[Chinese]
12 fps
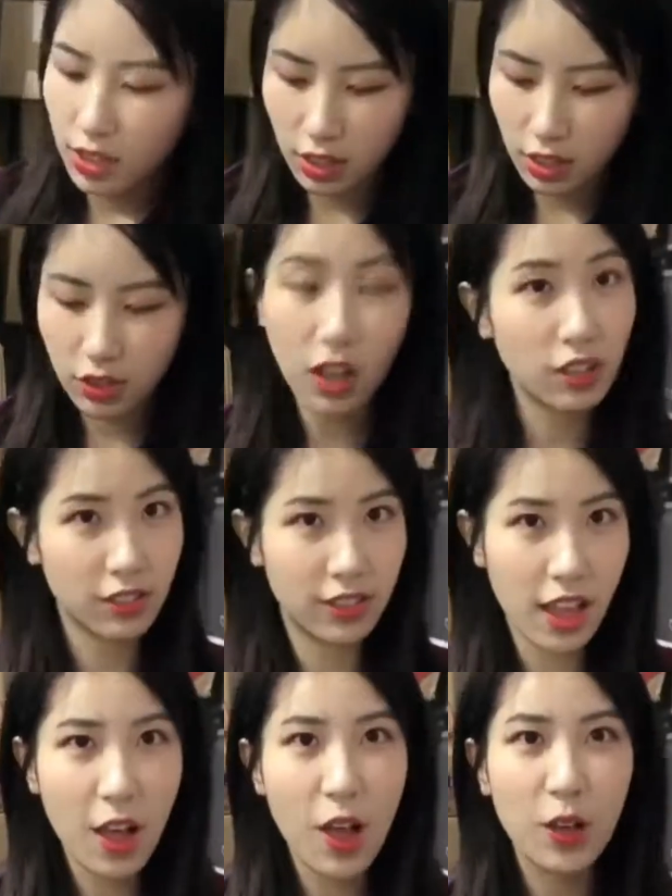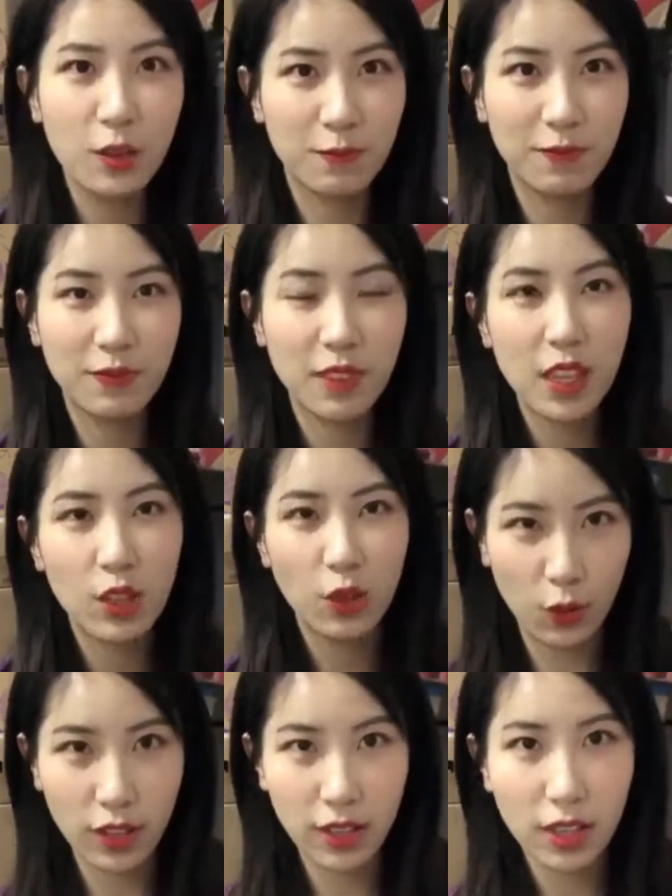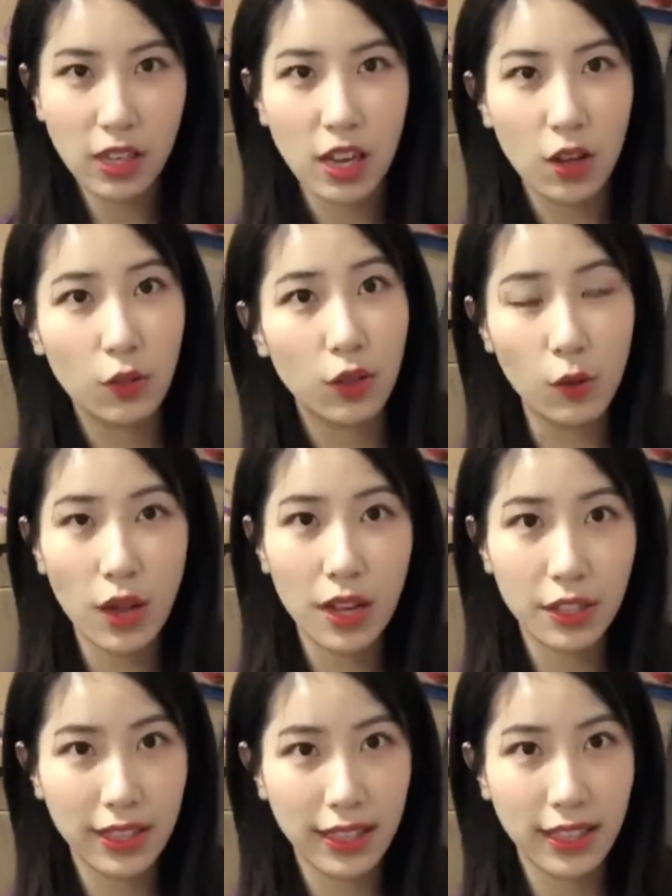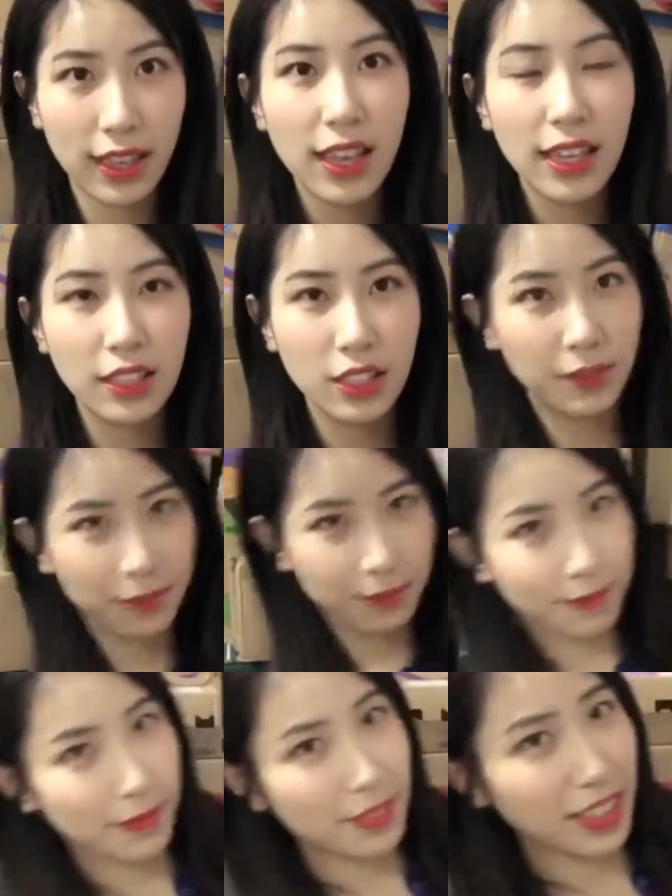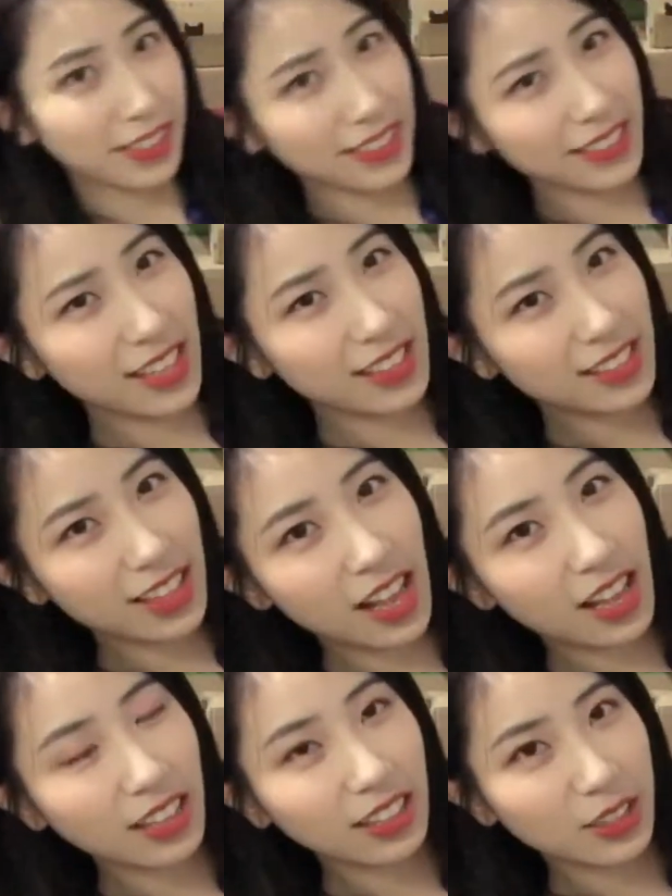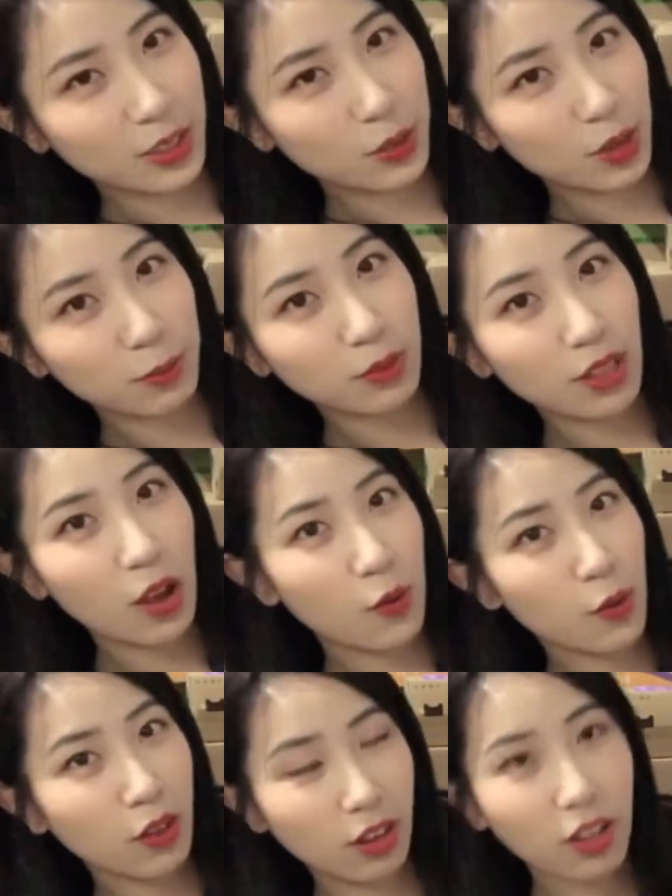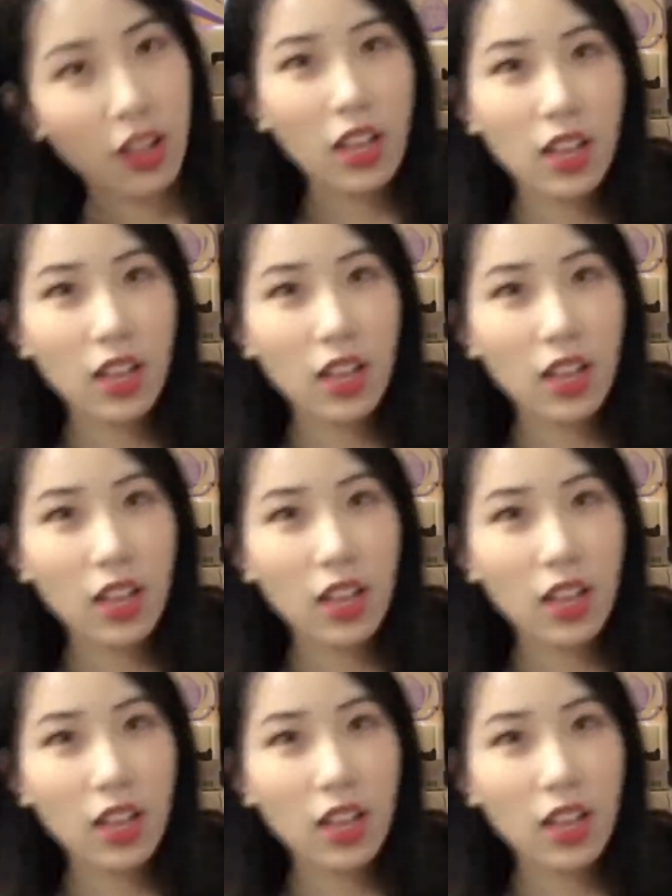今天是二十三号，对，然后我的快递已经仓仓已经全部到货了。